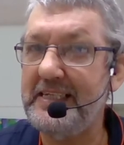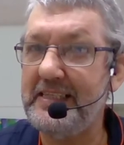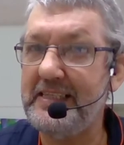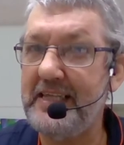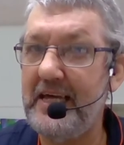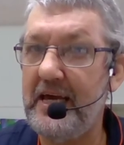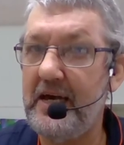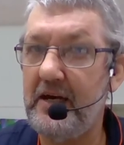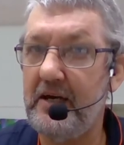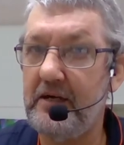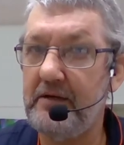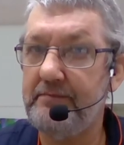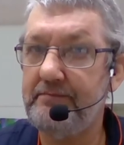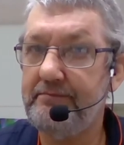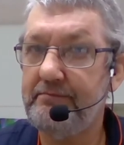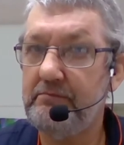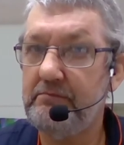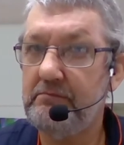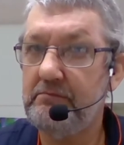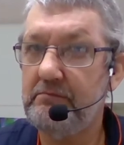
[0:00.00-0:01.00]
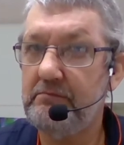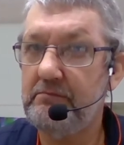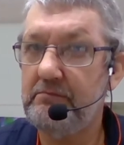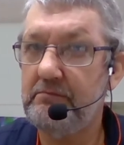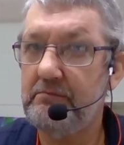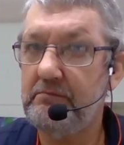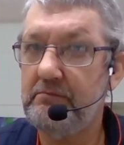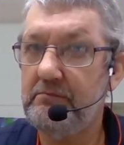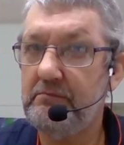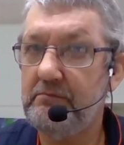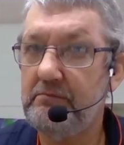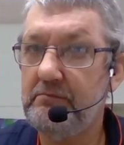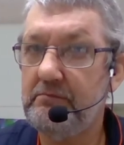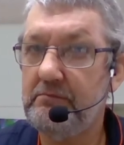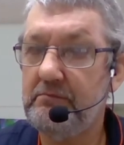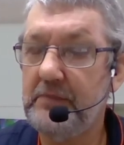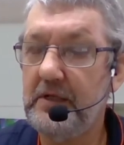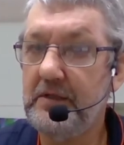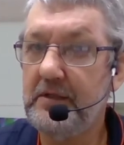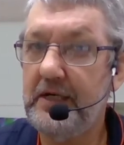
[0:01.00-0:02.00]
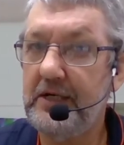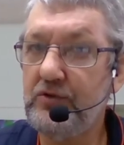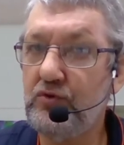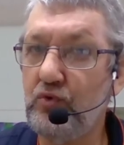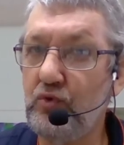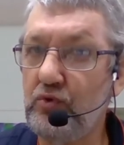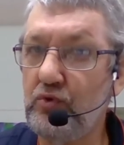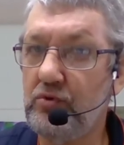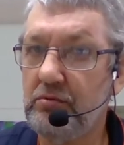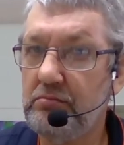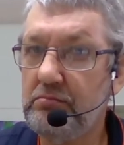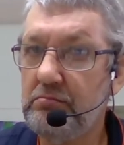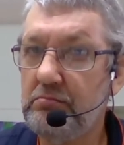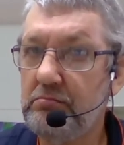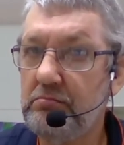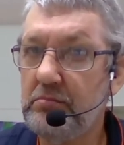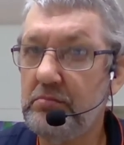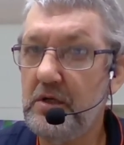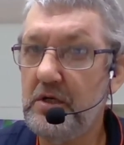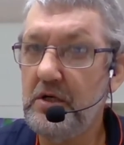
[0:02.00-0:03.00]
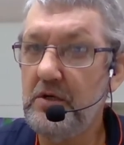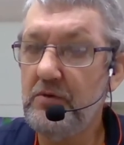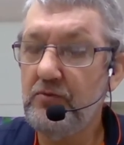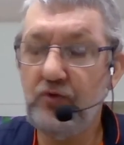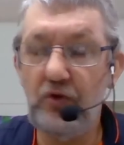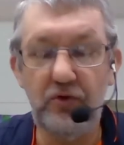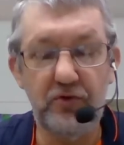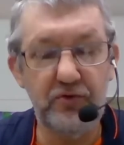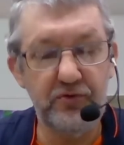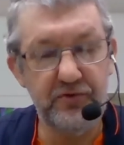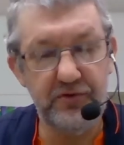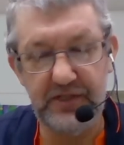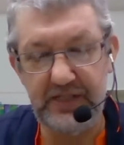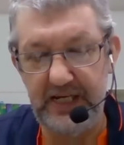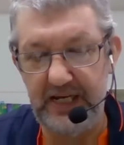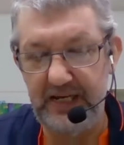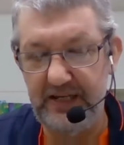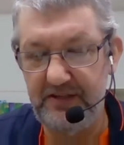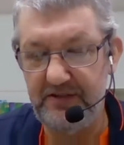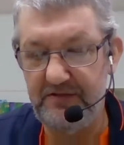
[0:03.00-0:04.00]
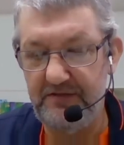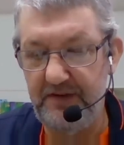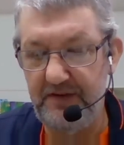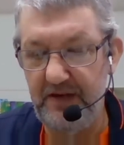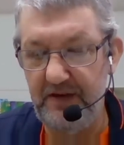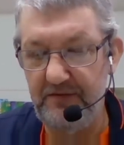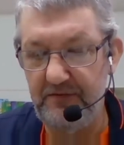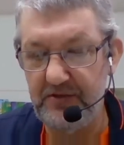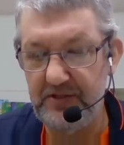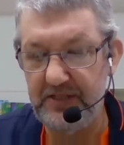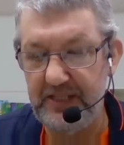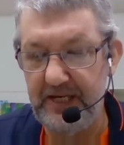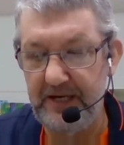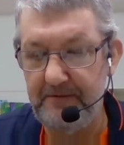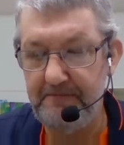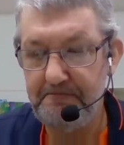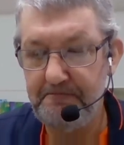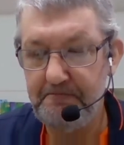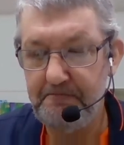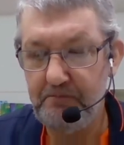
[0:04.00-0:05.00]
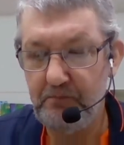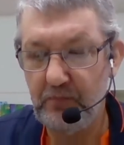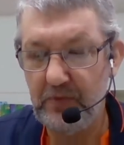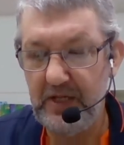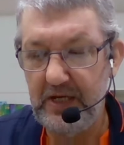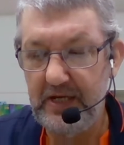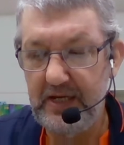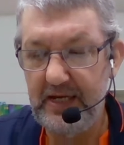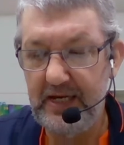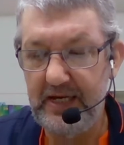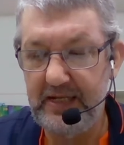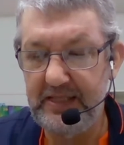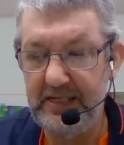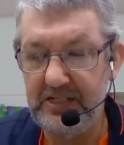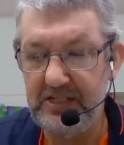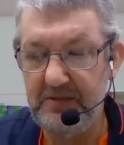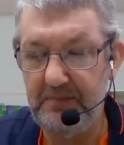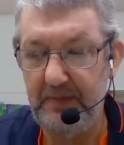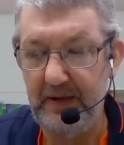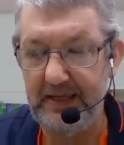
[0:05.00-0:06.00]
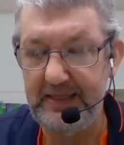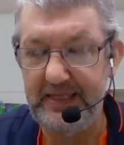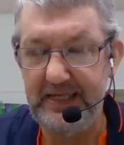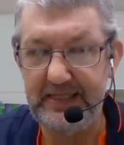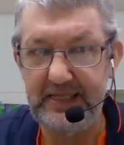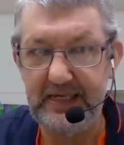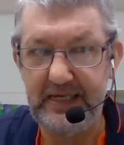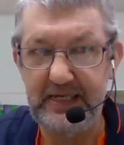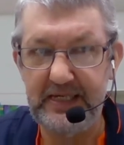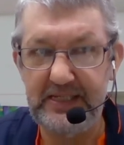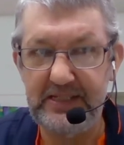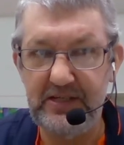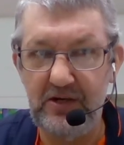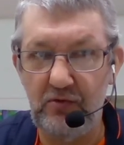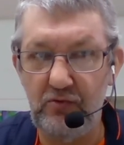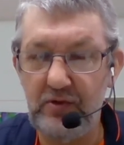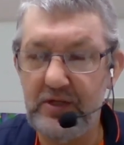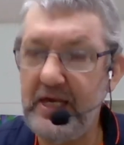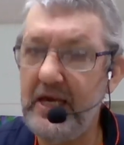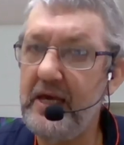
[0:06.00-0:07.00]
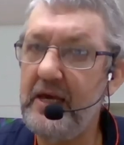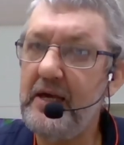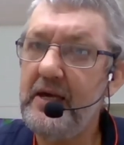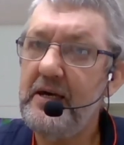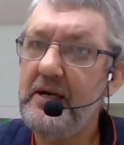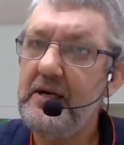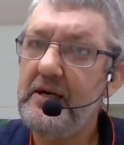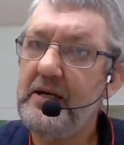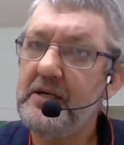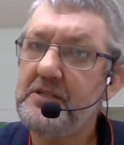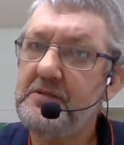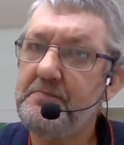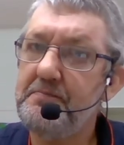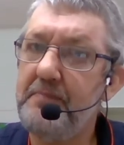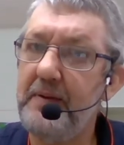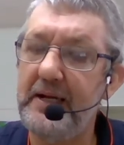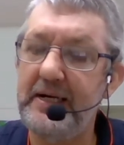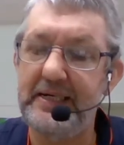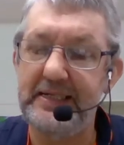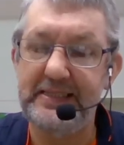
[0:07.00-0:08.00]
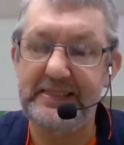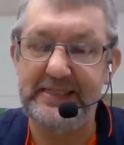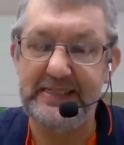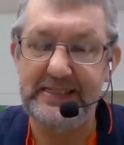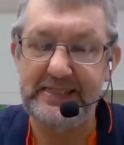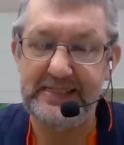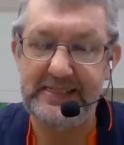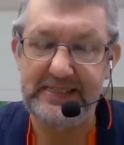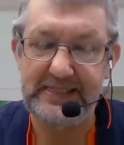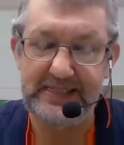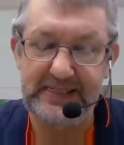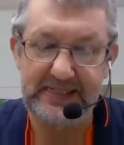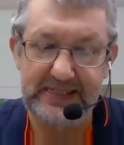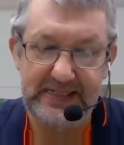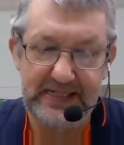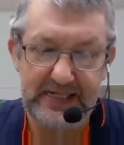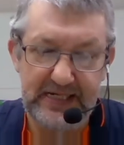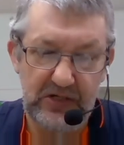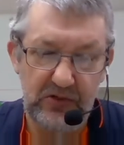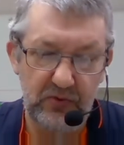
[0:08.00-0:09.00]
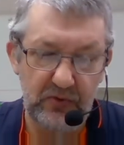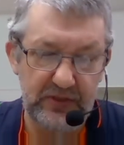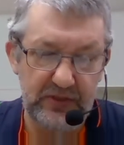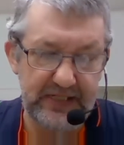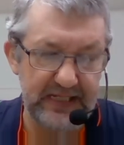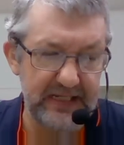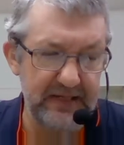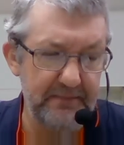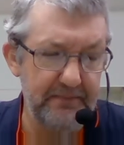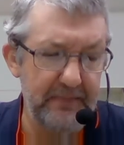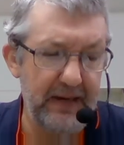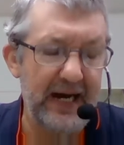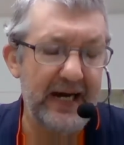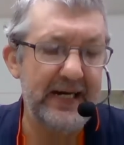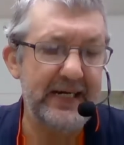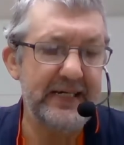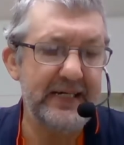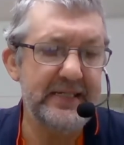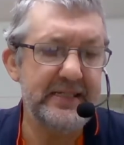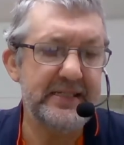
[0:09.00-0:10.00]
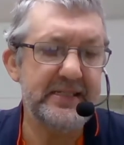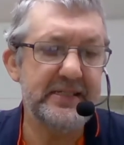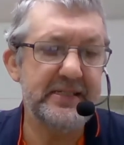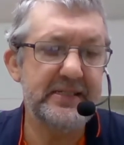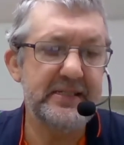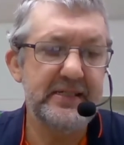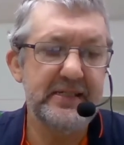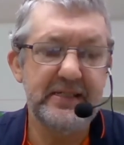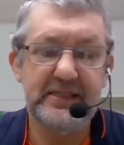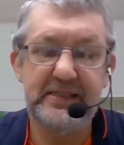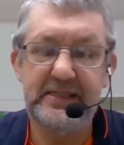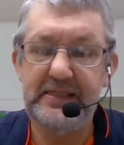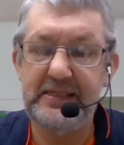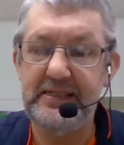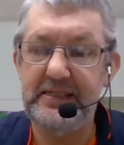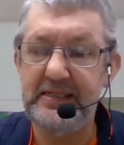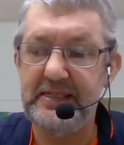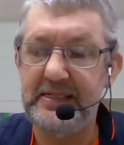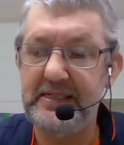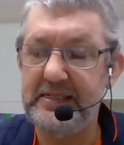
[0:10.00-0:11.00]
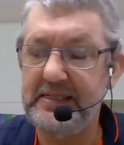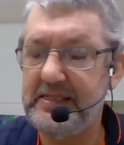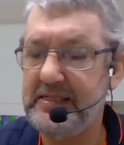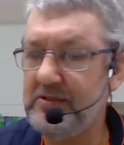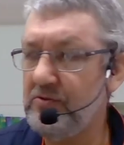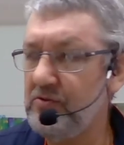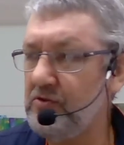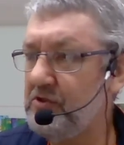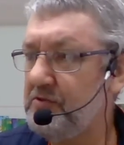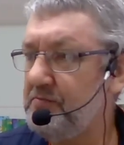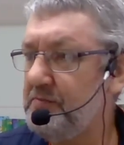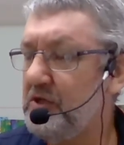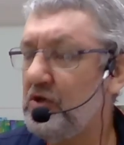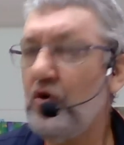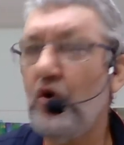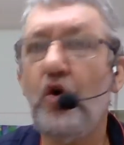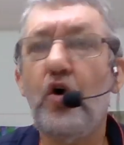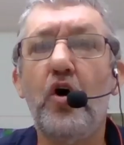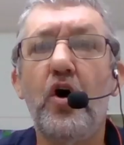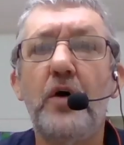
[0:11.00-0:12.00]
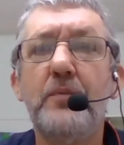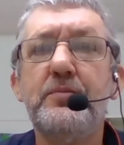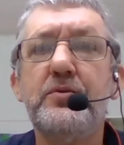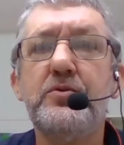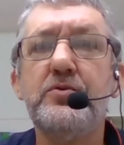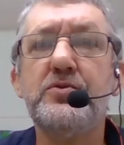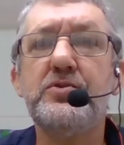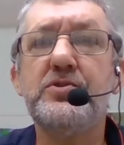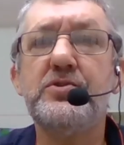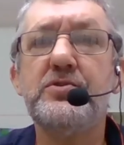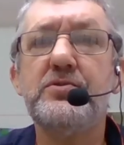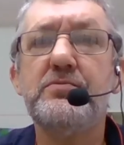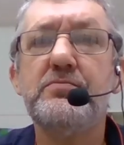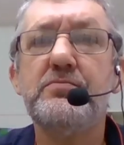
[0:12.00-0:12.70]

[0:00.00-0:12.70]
Terra. É tudo. Todos os seres vivos né, é desse planeta que são o quê? As plantas, os animais, né, as, os micróbios